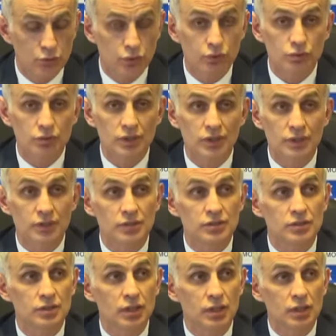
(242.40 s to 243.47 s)
bu konuda da
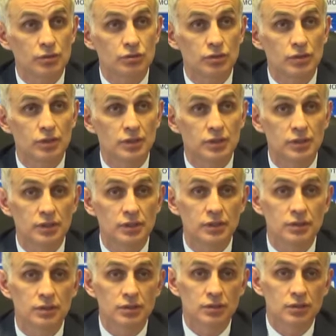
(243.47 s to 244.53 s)
nasıl yalan söylediğini
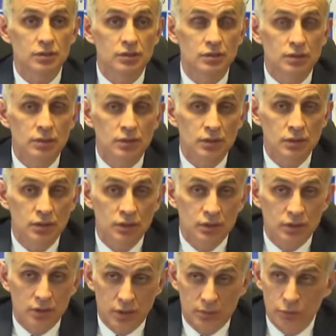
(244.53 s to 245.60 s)

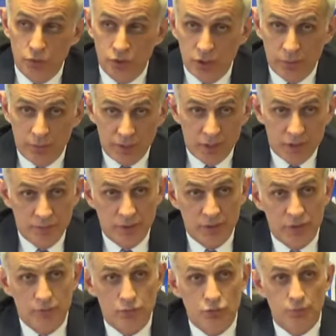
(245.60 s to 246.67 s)
kamuoyuyla
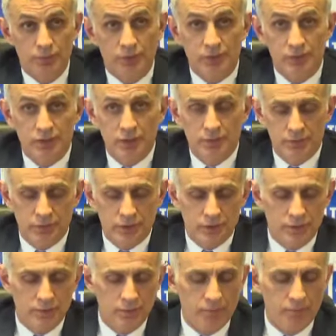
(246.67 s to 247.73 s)
paylaşmak için bu toplantıyı yaptık.
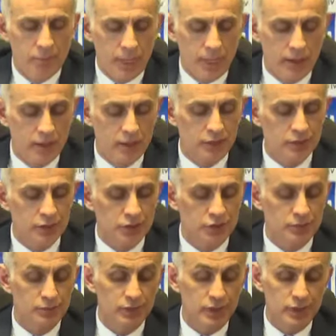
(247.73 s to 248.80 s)

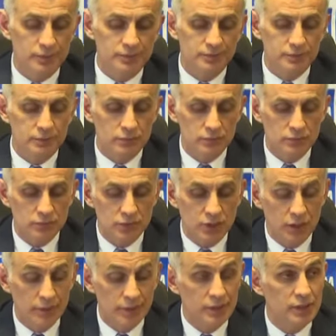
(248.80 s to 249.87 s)
Şimdi
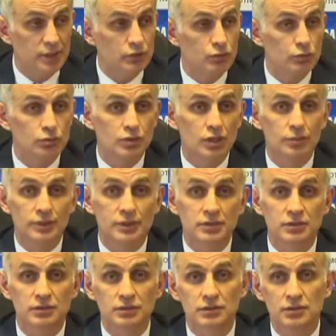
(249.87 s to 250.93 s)
elbette ki ulusal
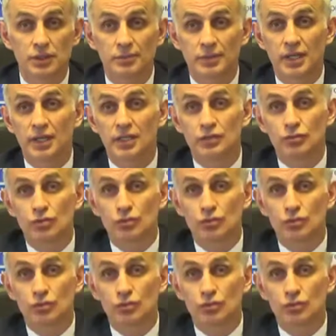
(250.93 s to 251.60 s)
basında merak